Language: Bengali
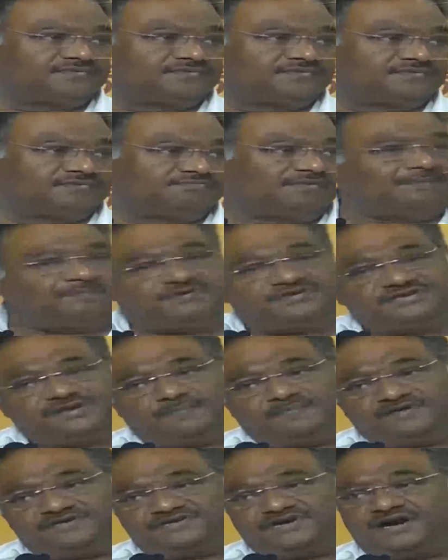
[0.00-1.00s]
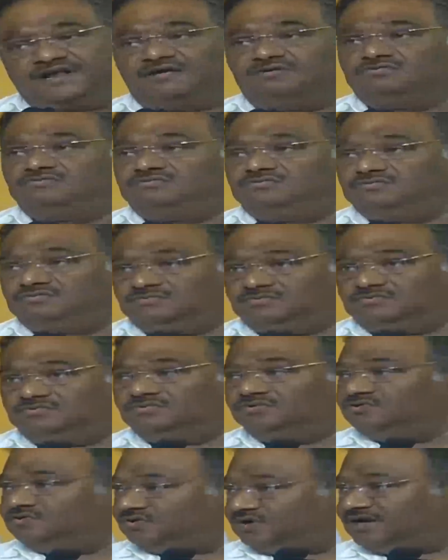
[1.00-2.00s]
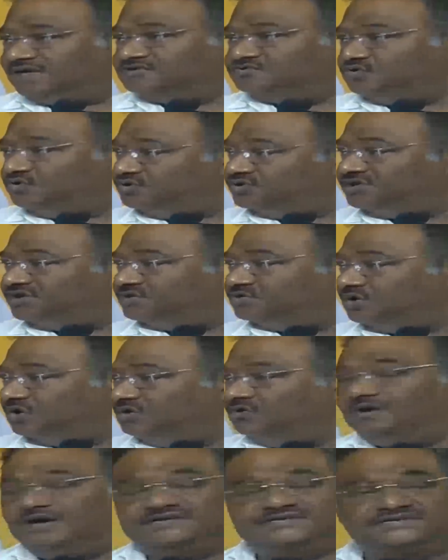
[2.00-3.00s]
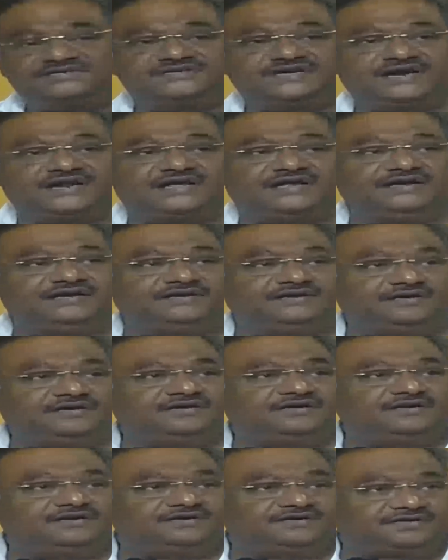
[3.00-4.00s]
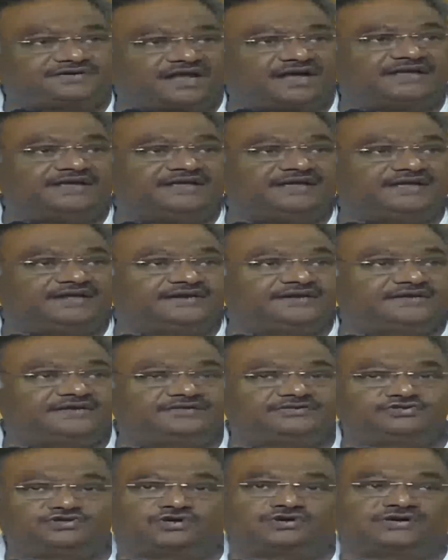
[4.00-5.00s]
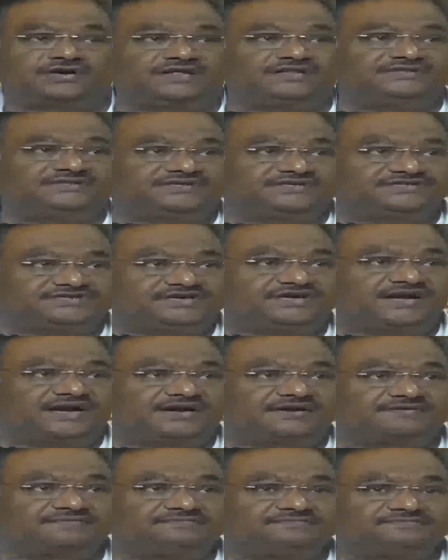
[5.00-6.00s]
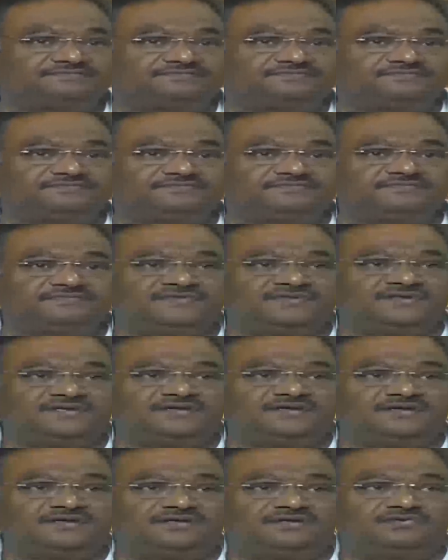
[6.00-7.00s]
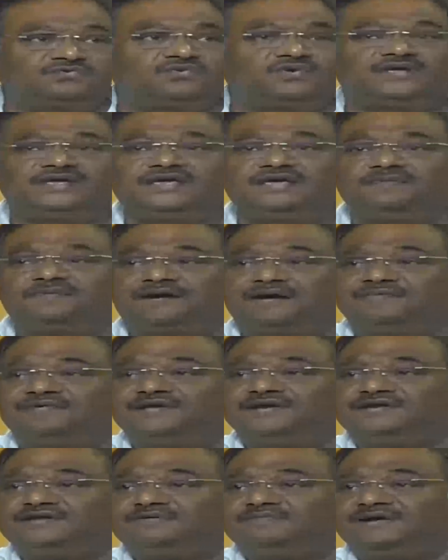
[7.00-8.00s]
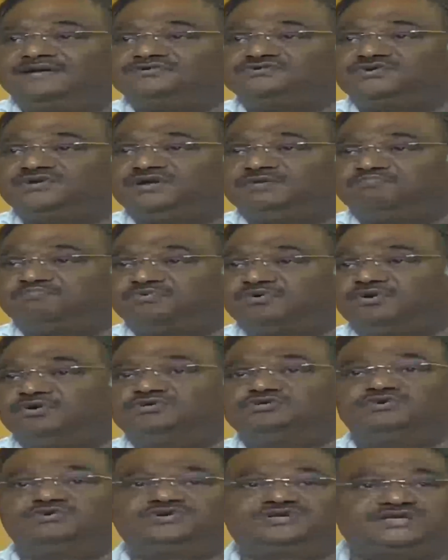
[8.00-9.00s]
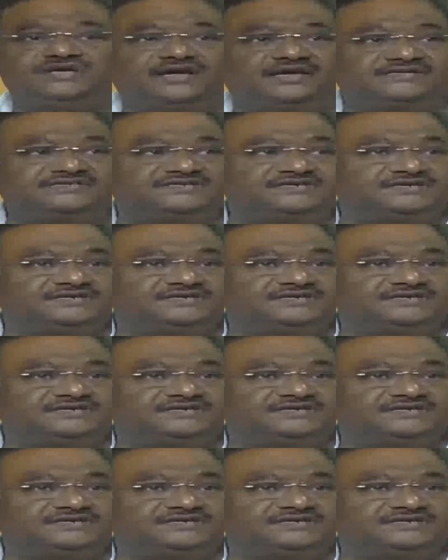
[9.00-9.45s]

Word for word: বা বিজেপি ছাড়াও অন্য রাজনৈতিক দলও আছে যারা এই টাইয়ের চক্রান্তের শিকার তো এভাবে নির্বাচনের প্রয়োজন কি আছে